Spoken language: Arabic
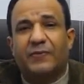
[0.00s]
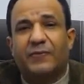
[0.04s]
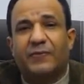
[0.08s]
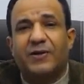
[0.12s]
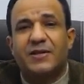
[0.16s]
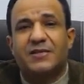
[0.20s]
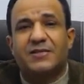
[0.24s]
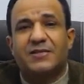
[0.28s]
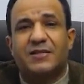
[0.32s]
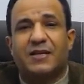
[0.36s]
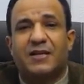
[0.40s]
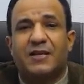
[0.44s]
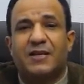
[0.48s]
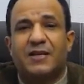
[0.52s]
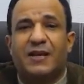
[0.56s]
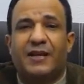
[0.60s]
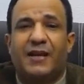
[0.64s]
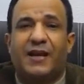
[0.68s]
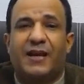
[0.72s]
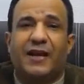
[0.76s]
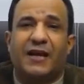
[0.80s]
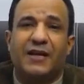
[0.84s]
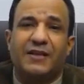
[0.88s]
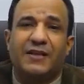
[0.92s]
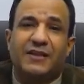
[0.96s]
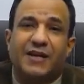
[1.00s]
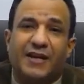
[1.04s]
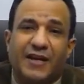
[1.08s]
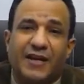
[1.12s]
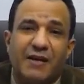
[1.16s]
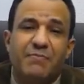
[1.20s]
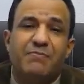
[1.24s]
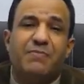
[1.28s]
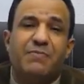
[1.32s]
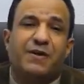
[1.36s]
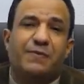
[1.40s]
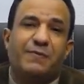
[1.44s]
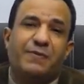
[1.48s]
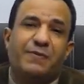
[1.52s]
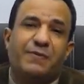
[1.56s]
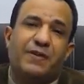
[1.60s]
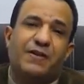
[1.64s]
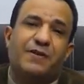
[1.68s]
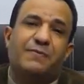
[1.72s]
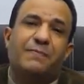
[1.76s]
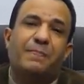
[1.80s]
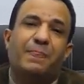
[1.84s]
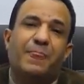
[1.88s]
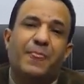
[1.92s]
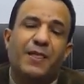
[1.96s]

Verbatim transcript: واثق أننا أخذنا كم كبير